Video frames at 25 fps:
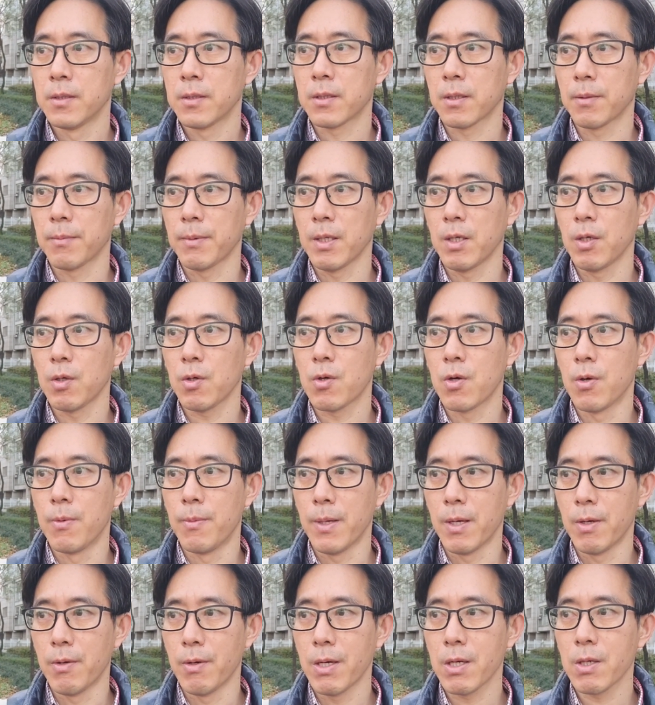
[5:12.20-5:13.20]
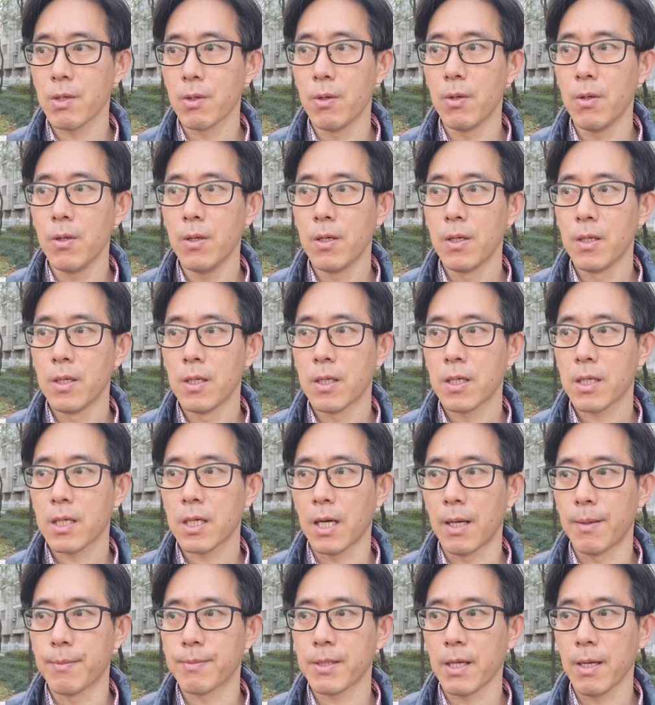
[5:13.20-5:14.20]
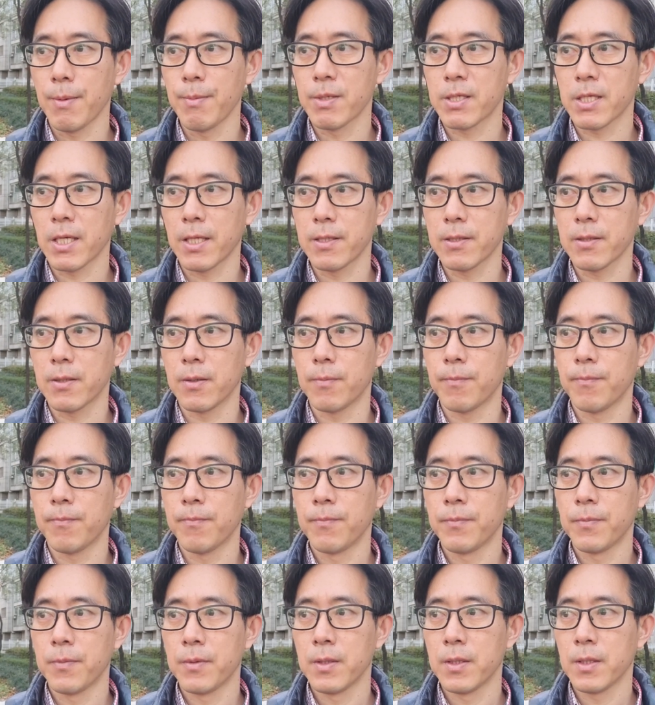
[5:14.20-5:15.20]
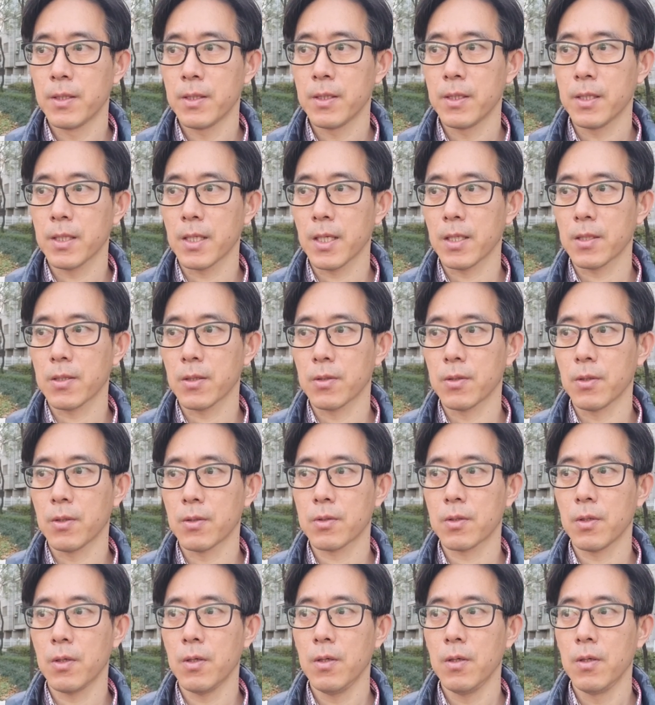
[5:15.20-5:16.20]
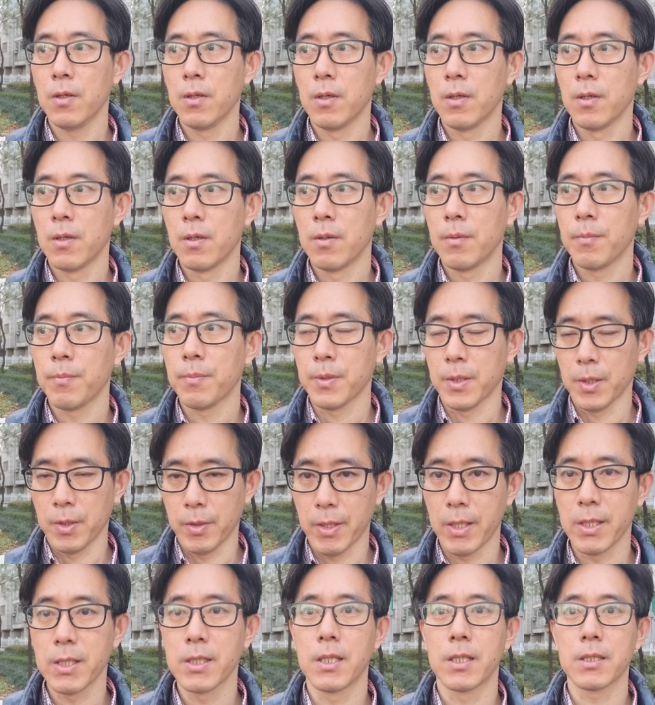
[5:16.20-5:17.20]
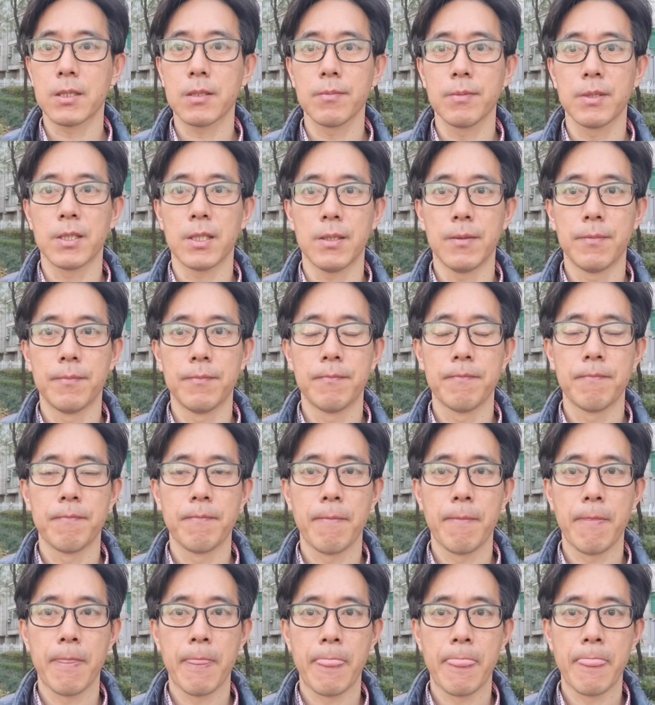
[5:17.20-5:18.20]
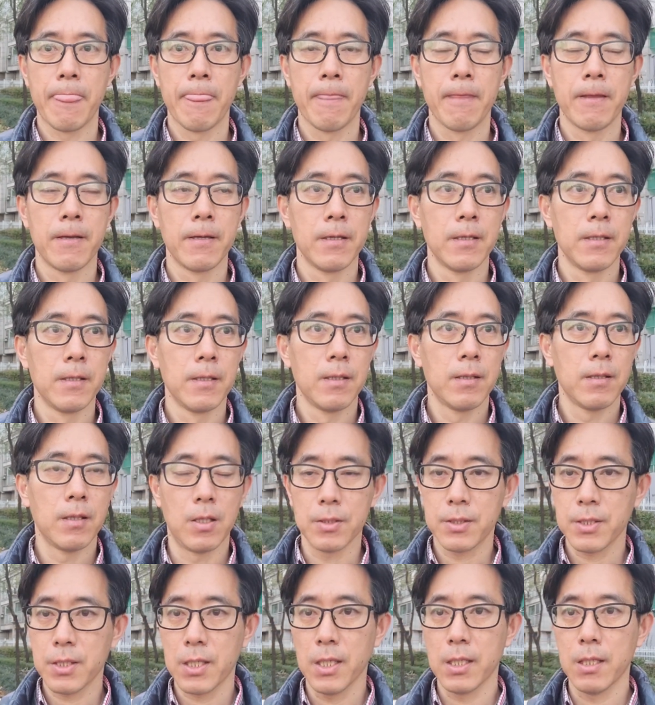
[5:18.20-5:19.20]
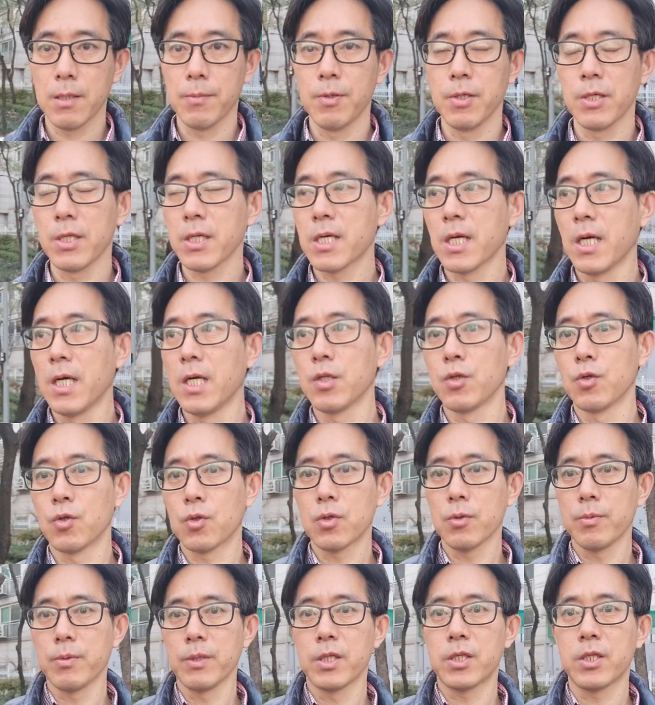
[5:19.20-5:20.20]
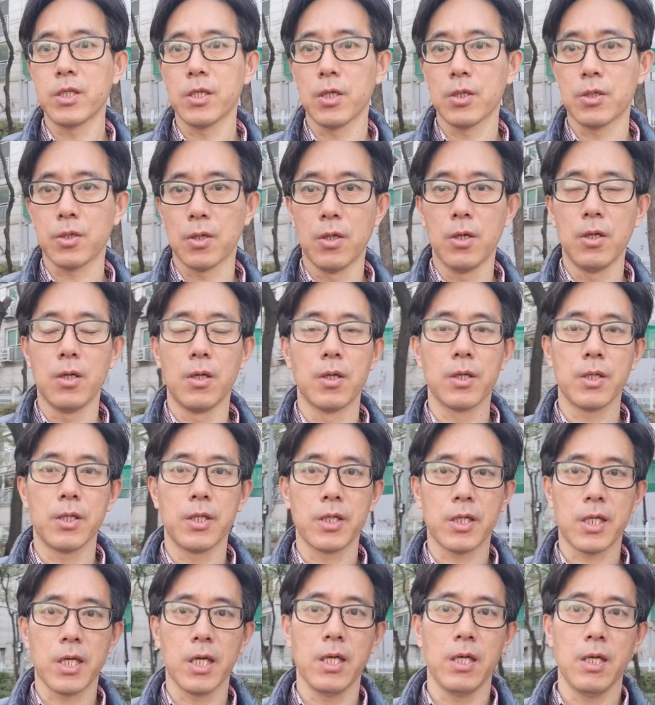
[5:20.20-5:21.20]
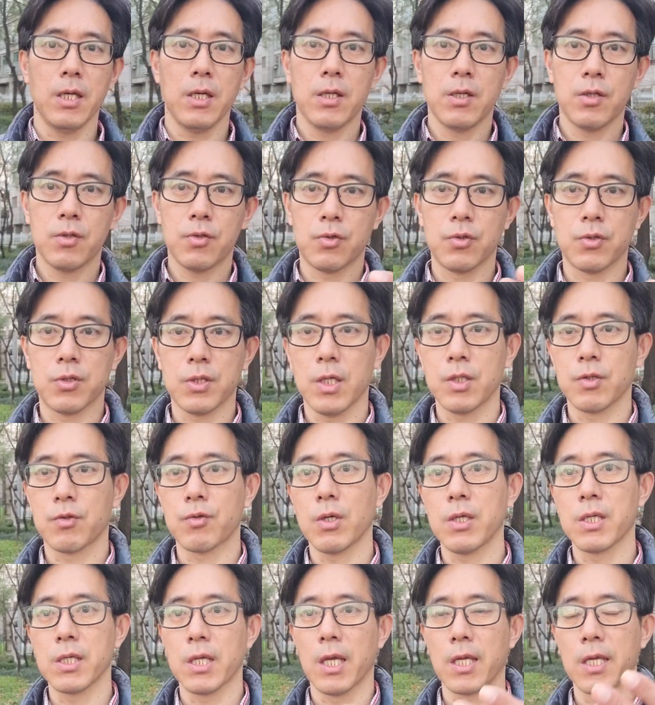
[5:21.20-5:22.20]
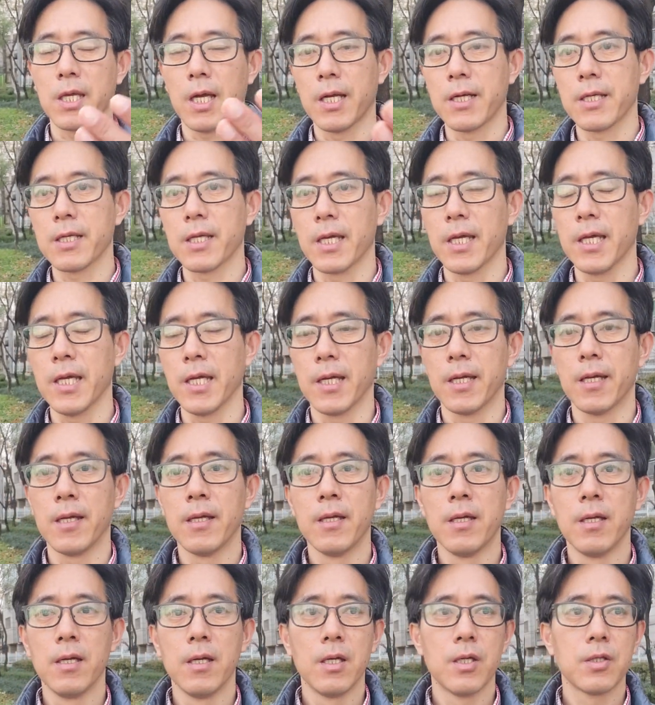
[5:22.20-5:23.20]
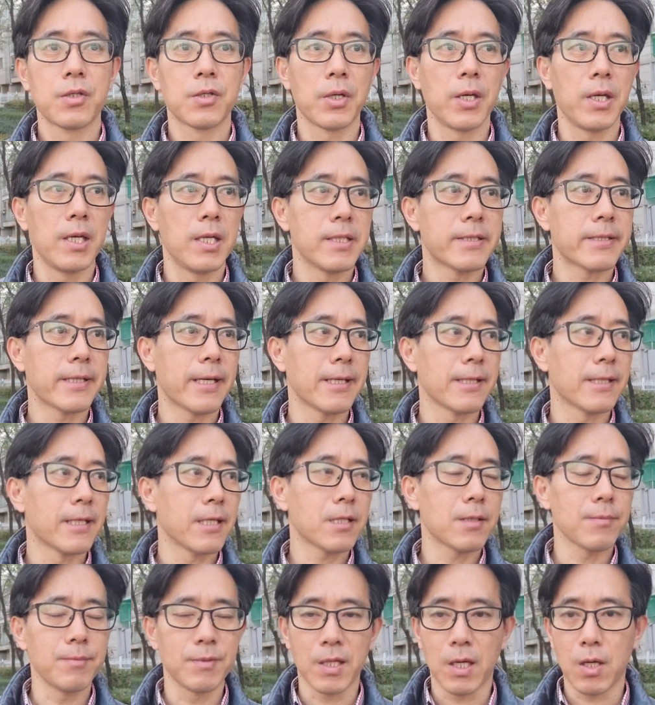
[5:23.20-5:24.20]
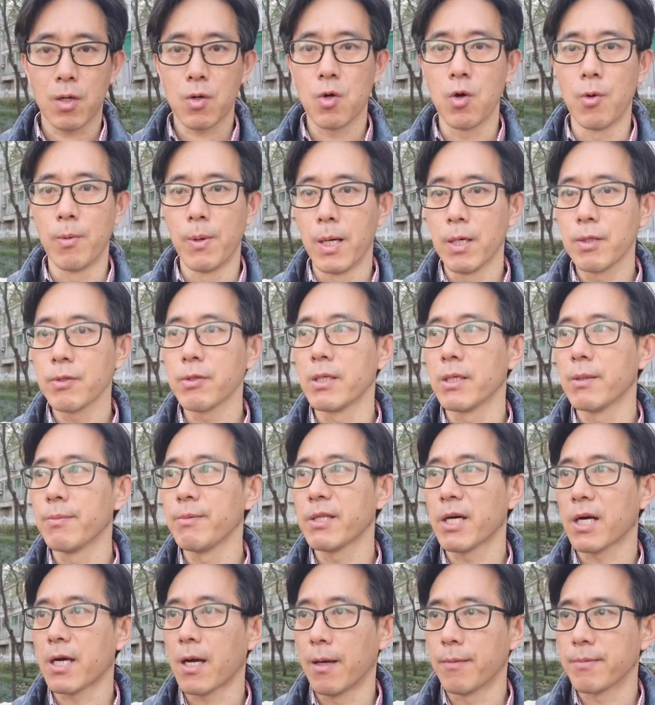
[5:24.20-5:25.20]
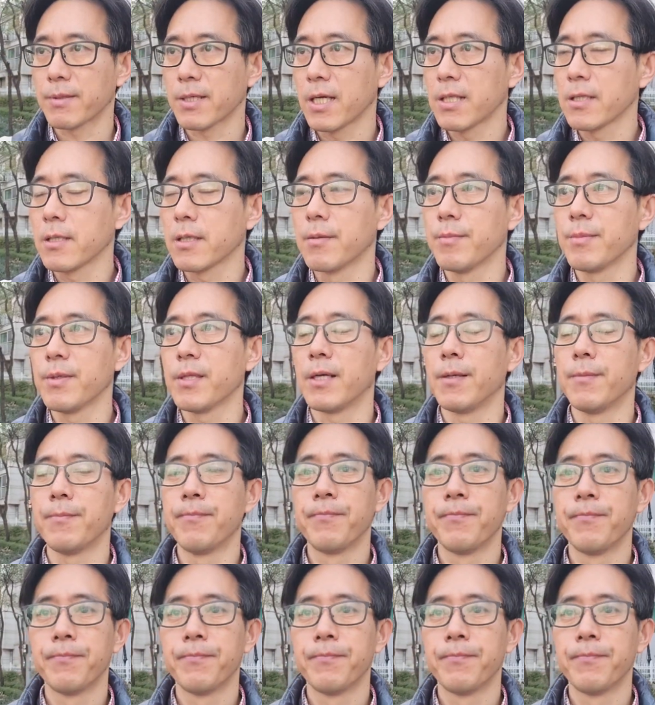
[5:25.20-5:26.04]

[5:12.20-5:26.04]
정말로 고마워하고 감사하며 사는 것 이게 더더욱또 필요한 것 같습니다. 어떻게 하다 보니까 유튜브를 찍어서 이렇게 주저리주저리 얘기하는 게 저의 일상이 됐습니다. 고마운 일입니다. 감사한 일입니다.